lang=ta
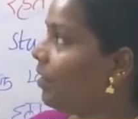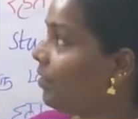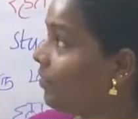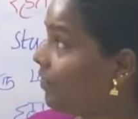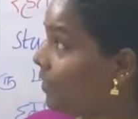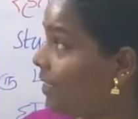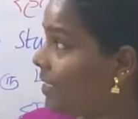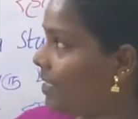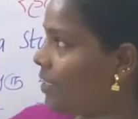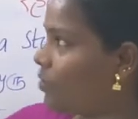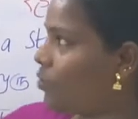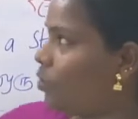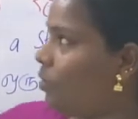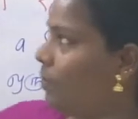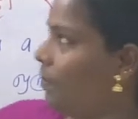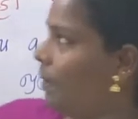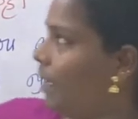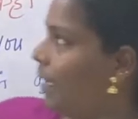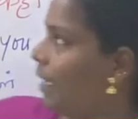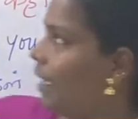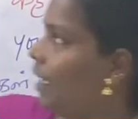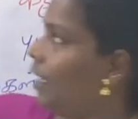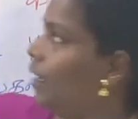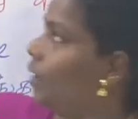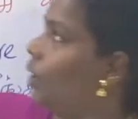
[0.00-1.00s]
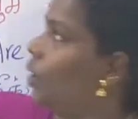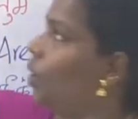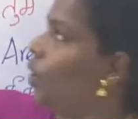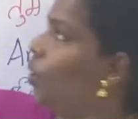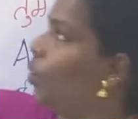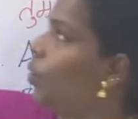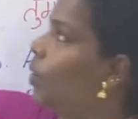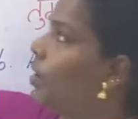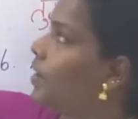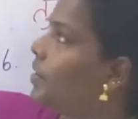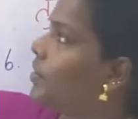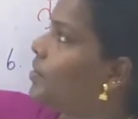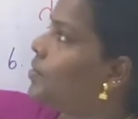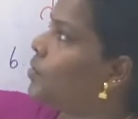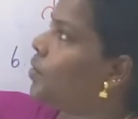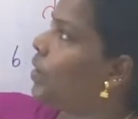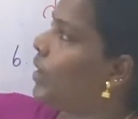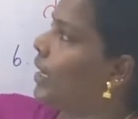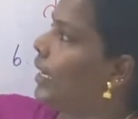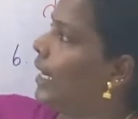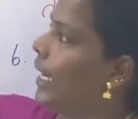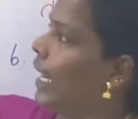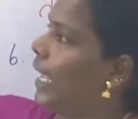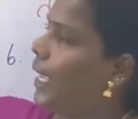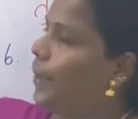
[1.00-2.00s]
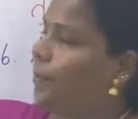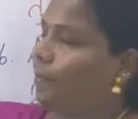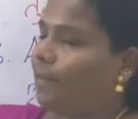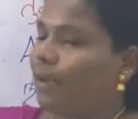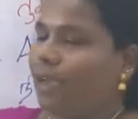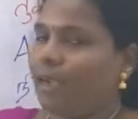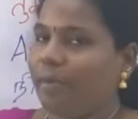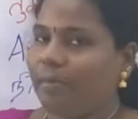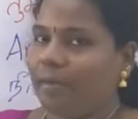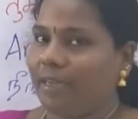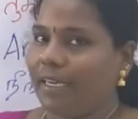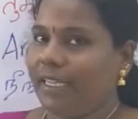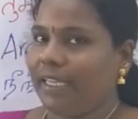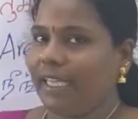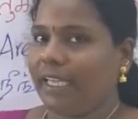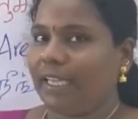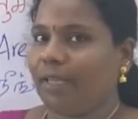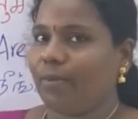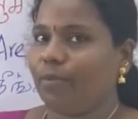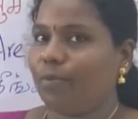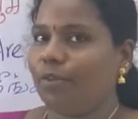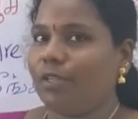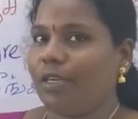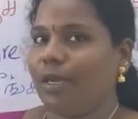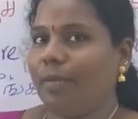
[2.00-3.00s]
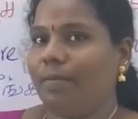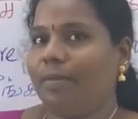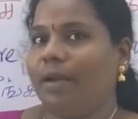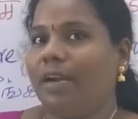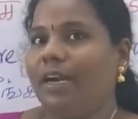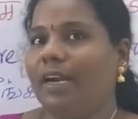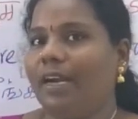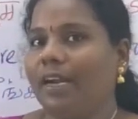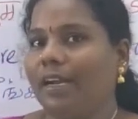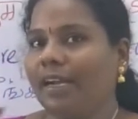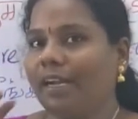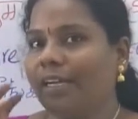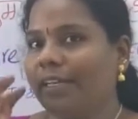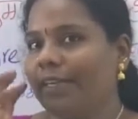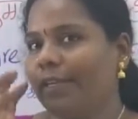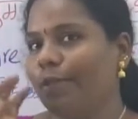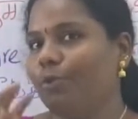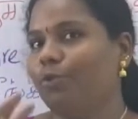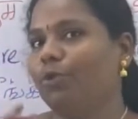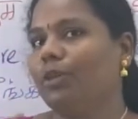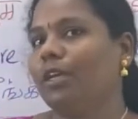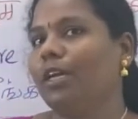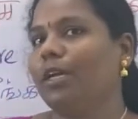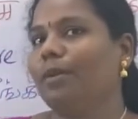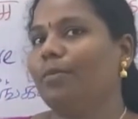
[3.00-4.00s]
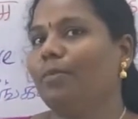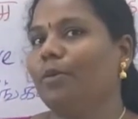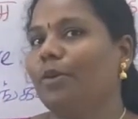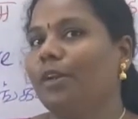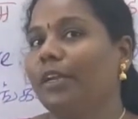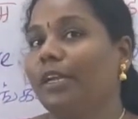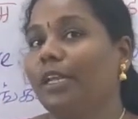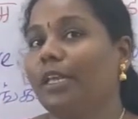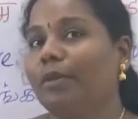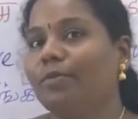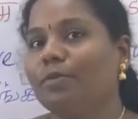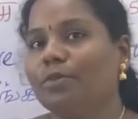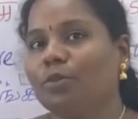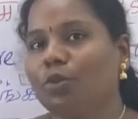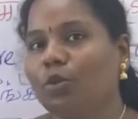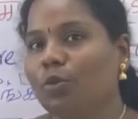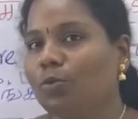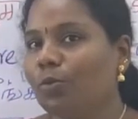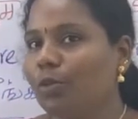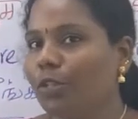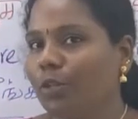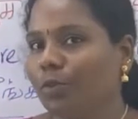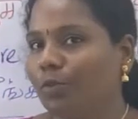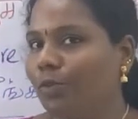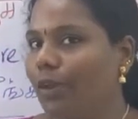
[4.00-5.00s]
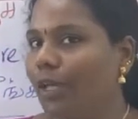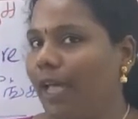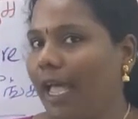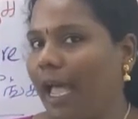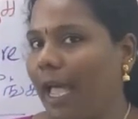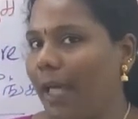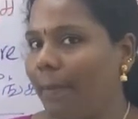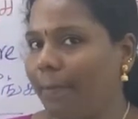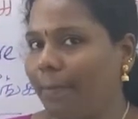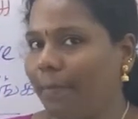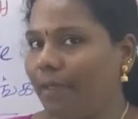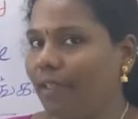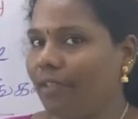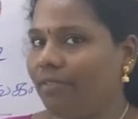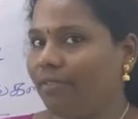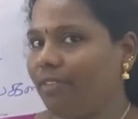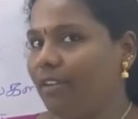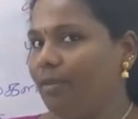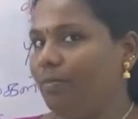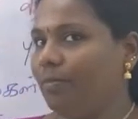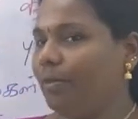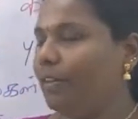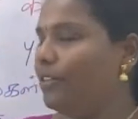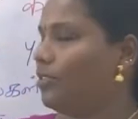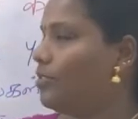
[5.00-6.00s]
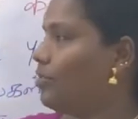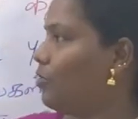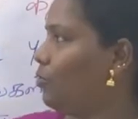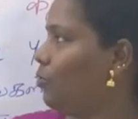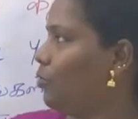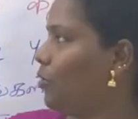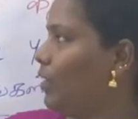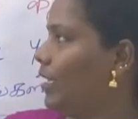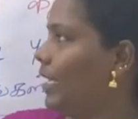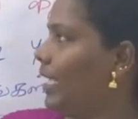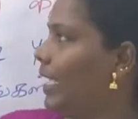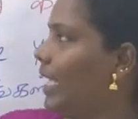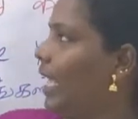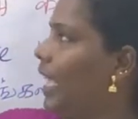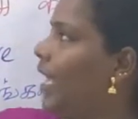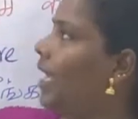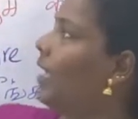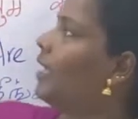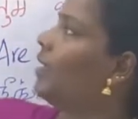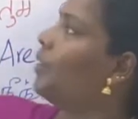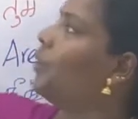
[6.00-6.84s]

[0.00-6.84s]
ஃபஸ்ட் ஒன் பாருங்கள் வாட் இஸ் யுவர் நேம் அப்படின்னு கேட்கும்போது நம்ம அழகாக க்யூட்டாக நம்மளோட நேமை சொல்லும்போது எவ்வளோ ஹாப்பியாக ஃபீல் பண்ணி சொல்லுவோம் இல்லையா